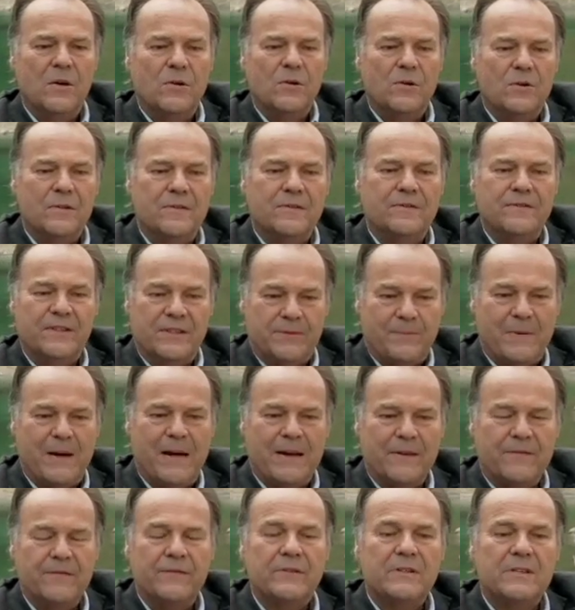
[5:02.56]
Und wir
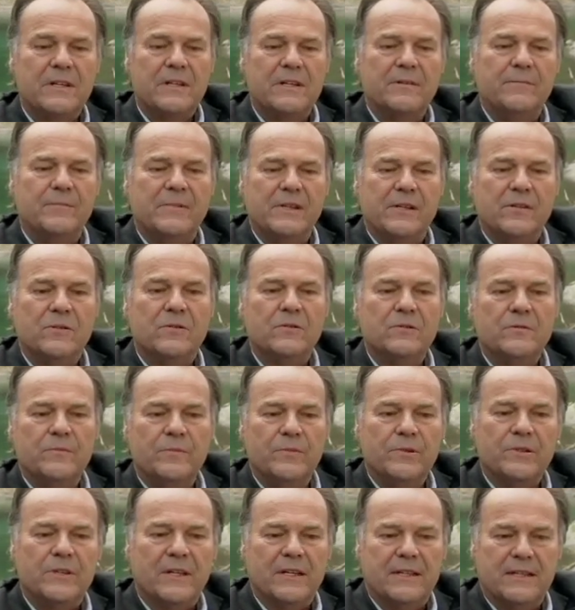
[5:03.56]
sprachen von den Millionen
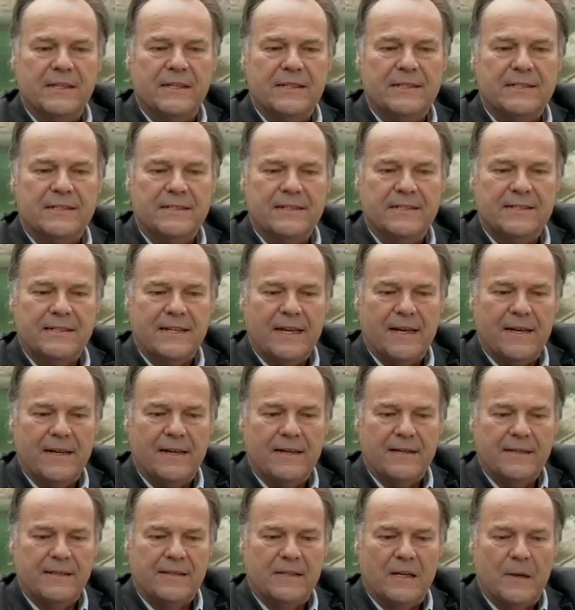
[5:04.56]
Müttern. Es ist
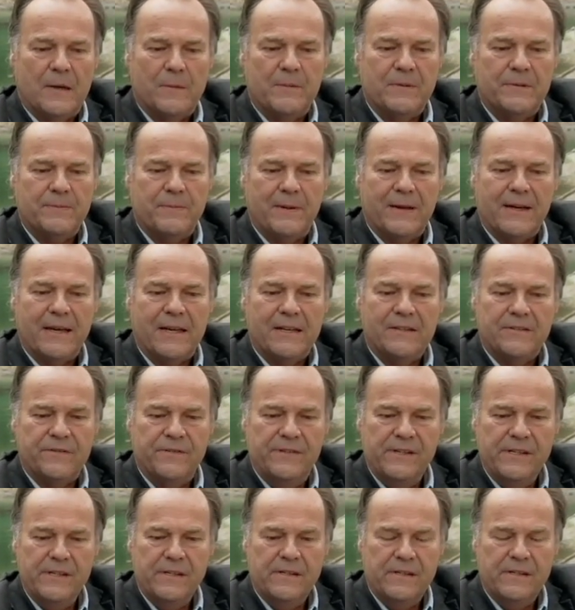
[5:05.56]
ja, glaube ich, bei ganz
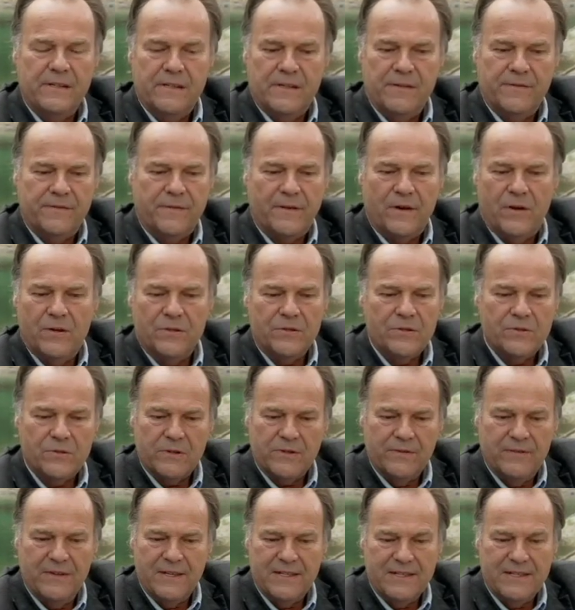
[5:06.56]
vielen Frauen so
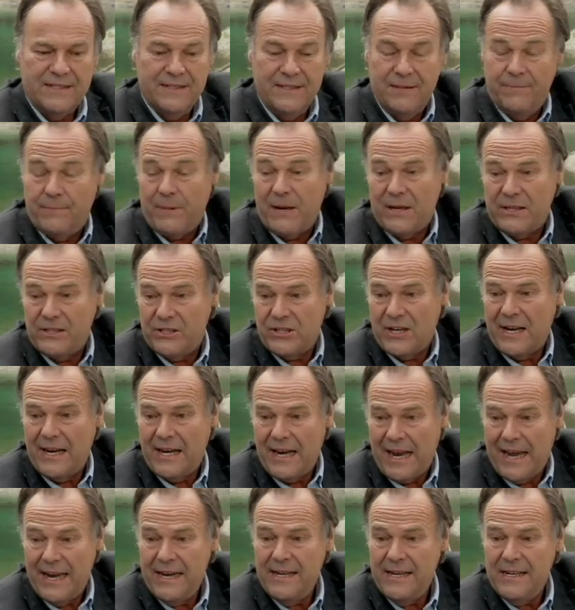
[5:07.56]
gewesen, die praktisch
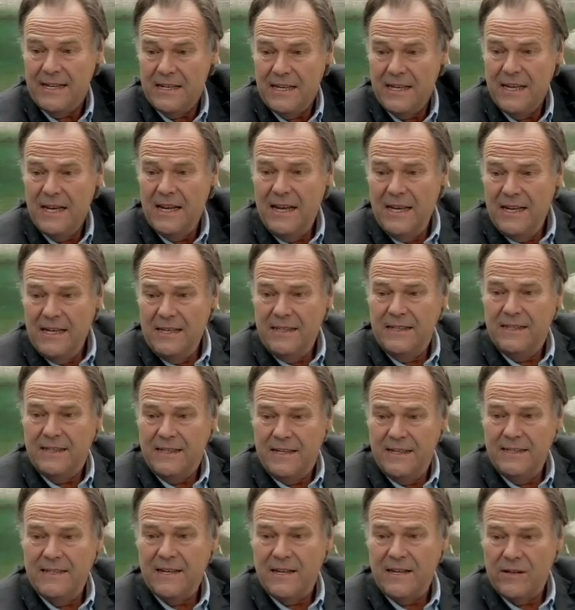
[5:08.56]
alleine die
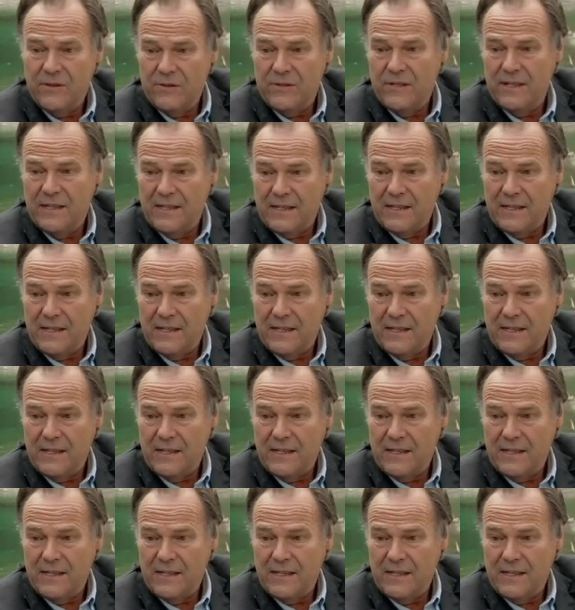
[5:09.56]
Kinder durch den